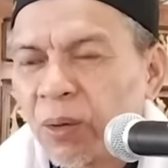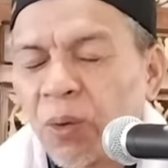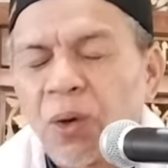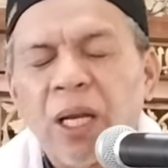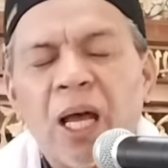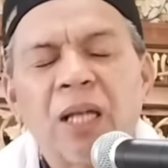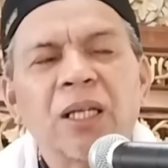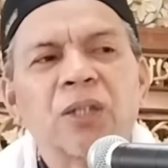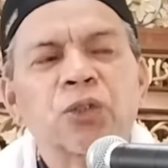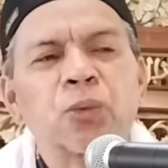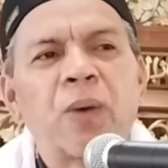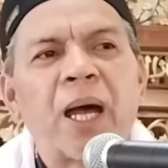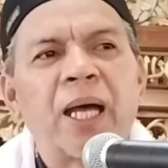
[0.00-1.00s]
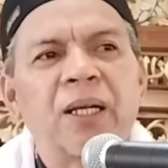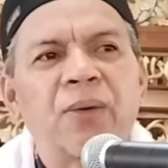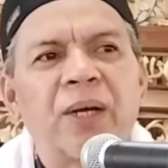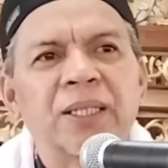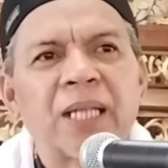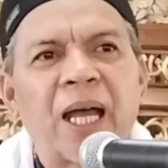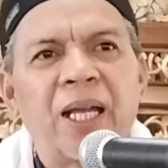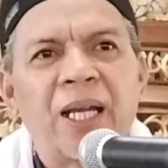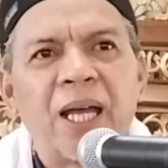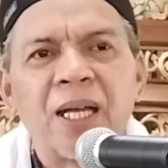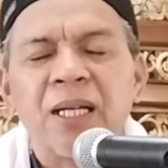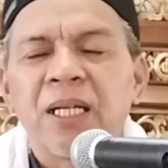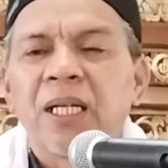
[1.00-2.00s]
oleh Allah Subhanahu wa
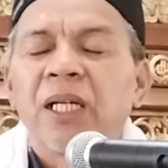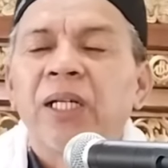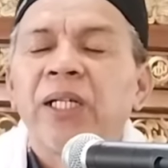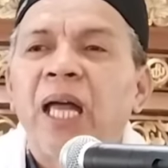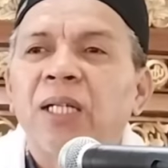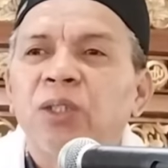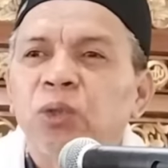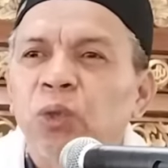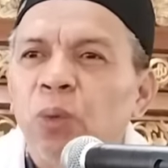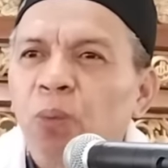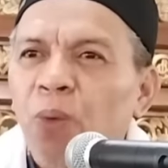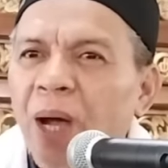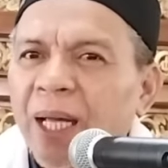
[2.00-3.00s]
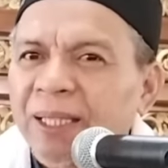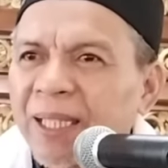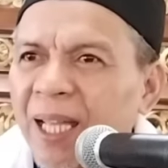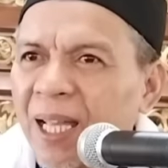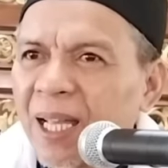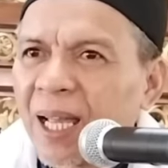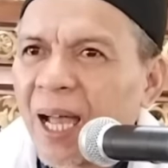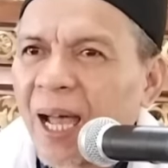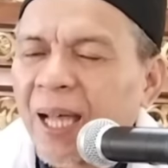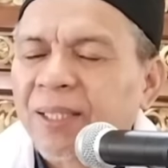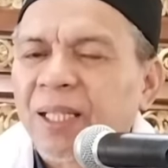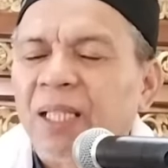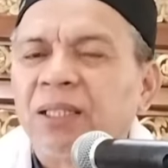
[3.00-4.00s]
taala dan semuanya
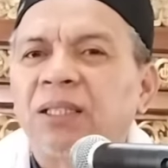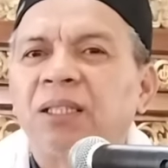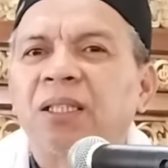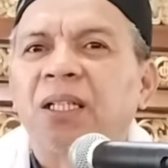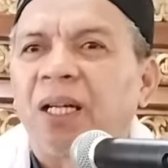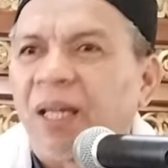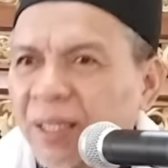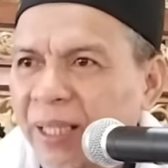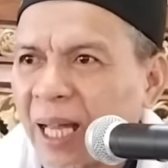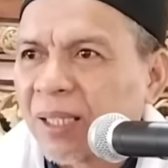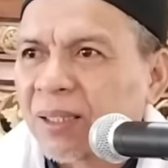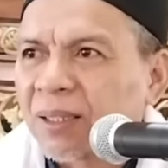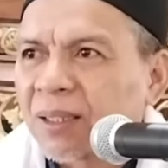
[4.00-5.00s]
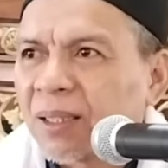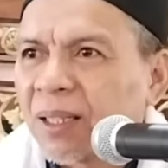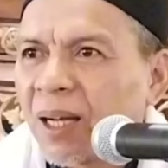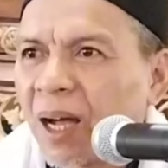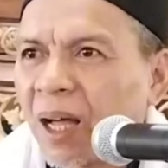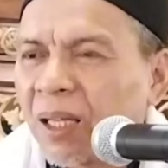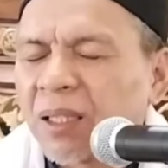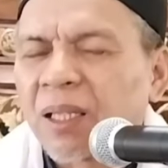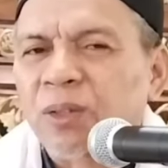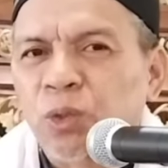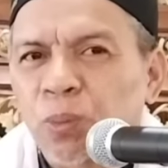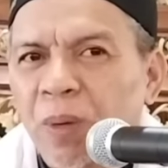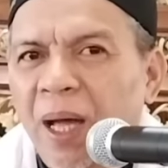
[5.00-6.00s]
atas kehendak
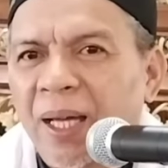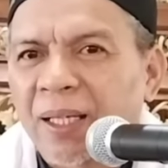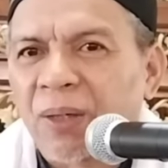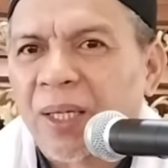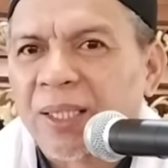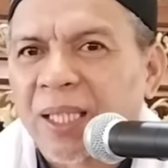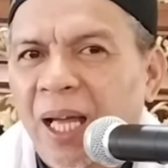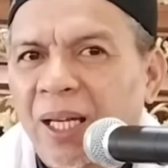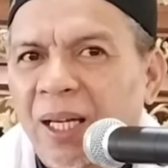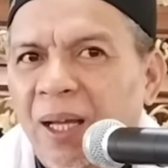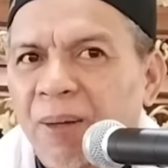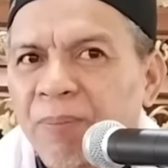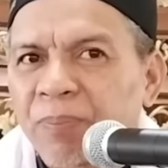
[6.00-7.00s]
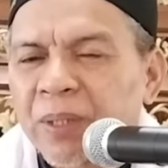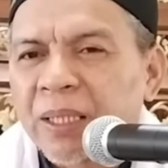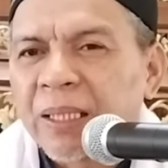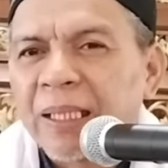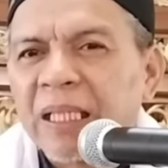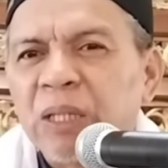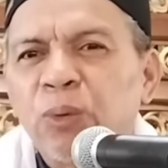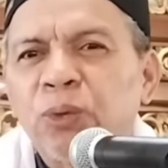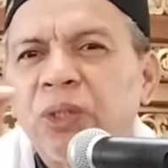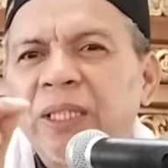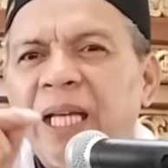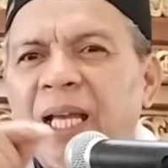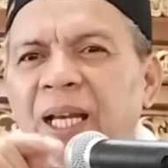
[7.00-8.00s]
Allah Subhanahu wa taala. Itu
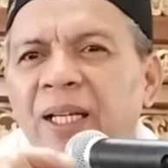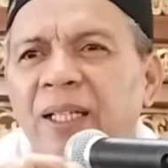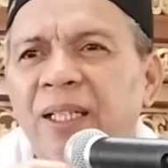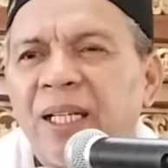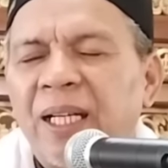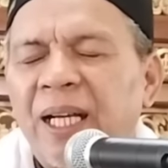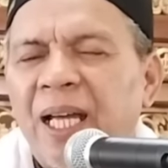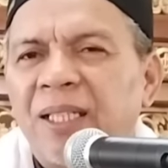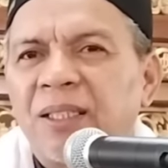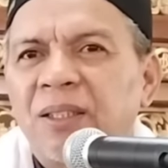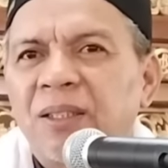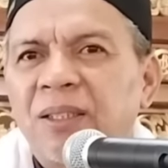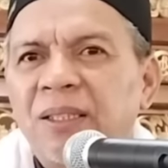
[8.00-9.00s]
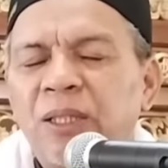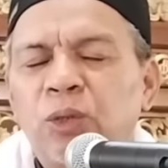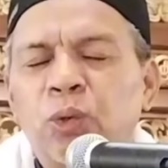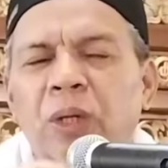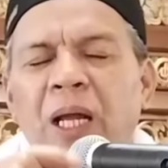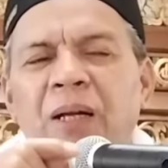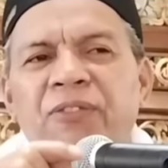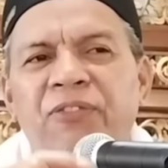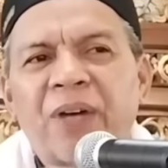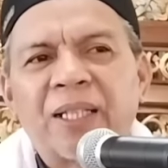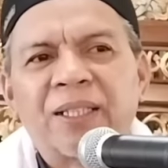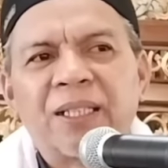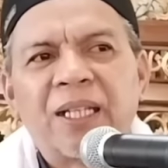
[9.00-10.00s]
sejalan dengan di surah
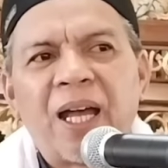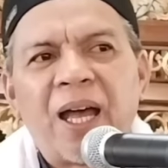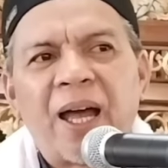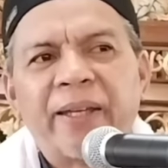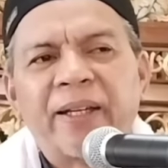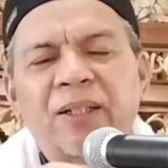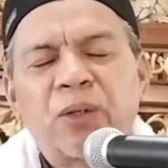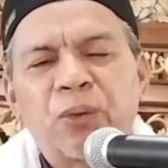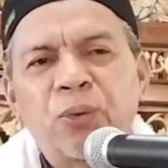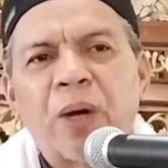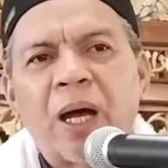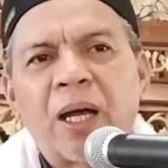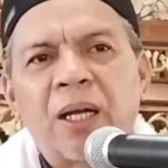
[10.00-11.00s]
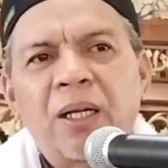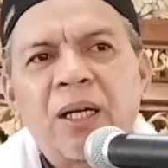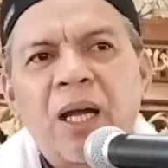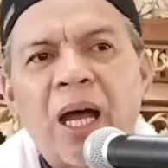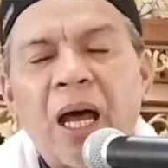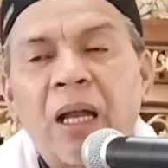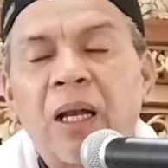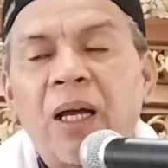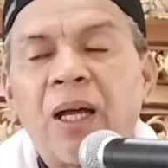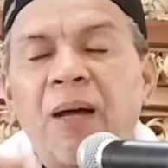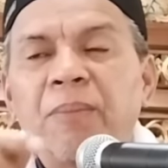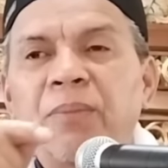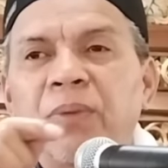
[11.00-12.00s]
Al-Fatihah ayat kedua,
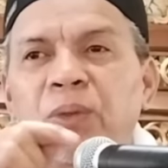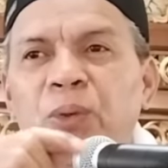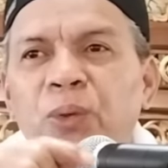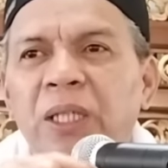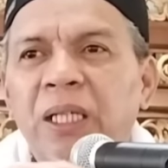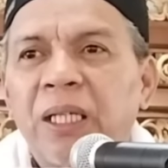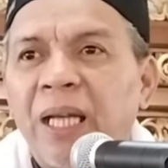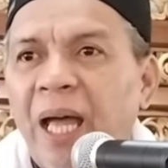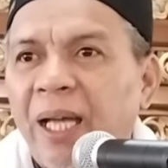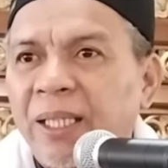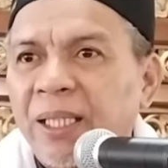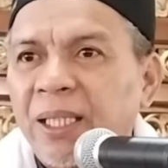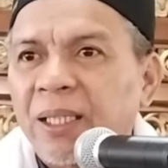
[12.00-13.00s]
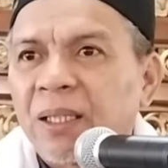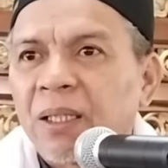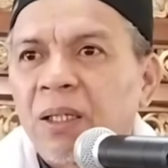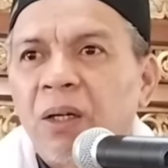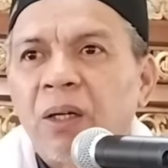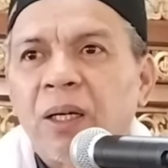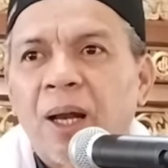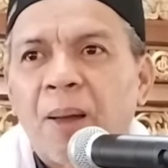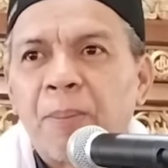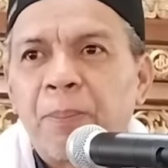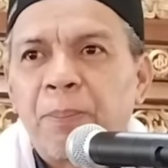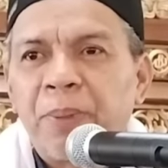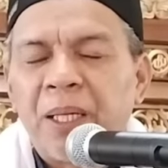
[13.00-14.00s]
alhamdulillahi
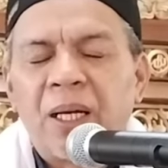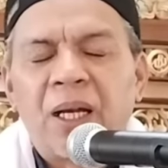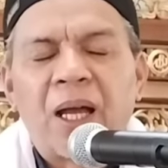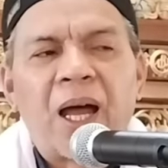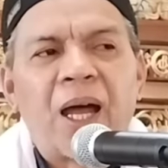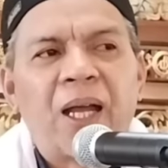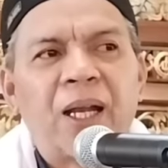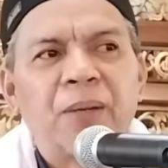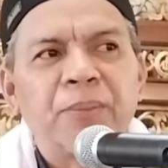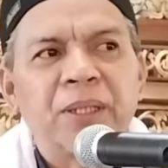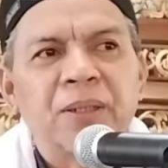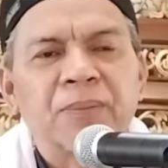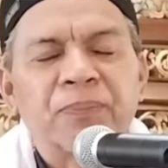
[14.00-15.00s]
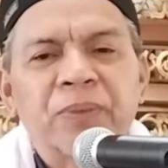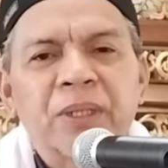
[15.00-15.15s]
rabbil alamin.